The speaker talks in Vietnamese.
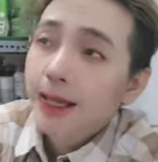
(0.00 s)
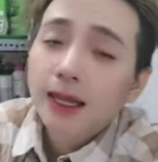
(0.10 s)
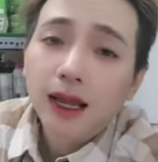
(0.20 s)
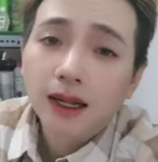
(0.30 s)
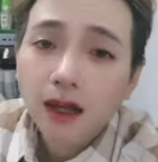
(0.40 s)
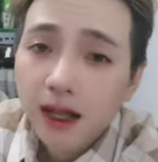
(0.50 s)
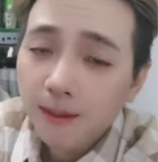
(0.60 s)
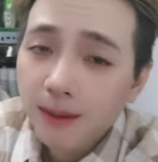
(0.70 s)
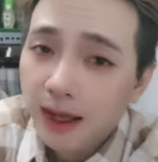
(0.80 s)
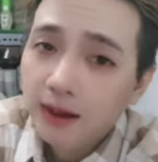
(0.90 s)
chí cảnh có
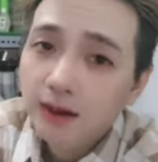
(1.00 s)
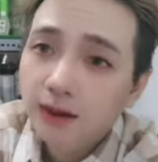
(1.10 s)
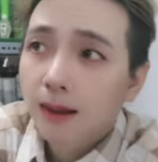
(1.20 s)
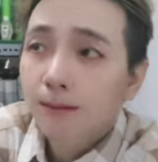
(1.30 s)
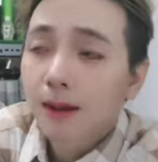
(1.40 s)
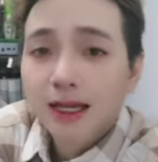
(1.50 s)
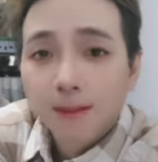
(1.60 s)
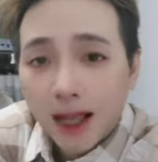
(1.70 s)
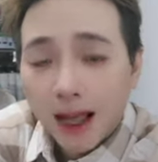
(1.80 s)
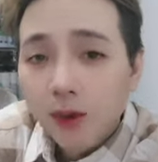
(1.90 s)
cảm giác như là bệnh
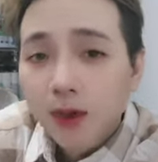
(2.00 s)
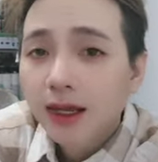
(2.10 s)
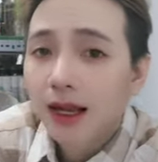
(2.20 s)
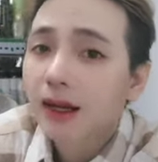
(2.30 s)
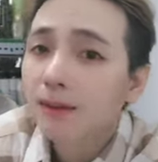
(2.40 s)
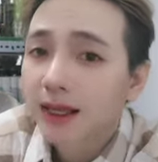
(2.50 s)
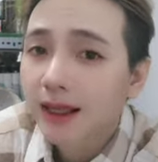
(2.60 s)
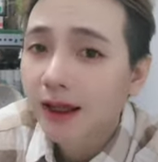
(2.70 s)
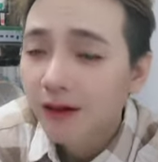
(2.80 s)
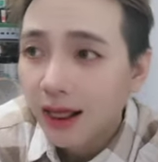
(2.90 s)
trầm cảm của chí cảnh đã bị
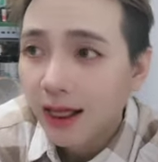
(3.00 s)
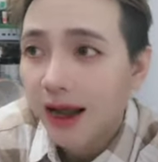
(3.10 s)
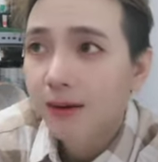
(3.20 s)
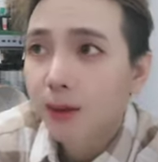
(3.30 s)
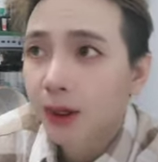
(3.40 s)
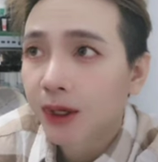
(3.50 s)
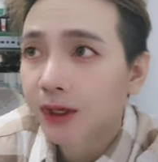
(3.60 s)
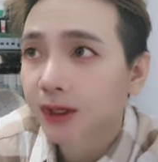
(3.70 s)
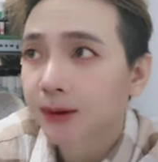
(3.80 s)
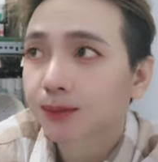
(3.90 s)
tái phát lại đó mọi
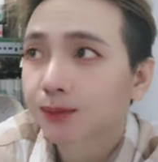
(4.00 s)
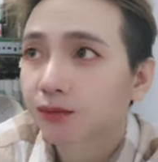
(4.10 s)
người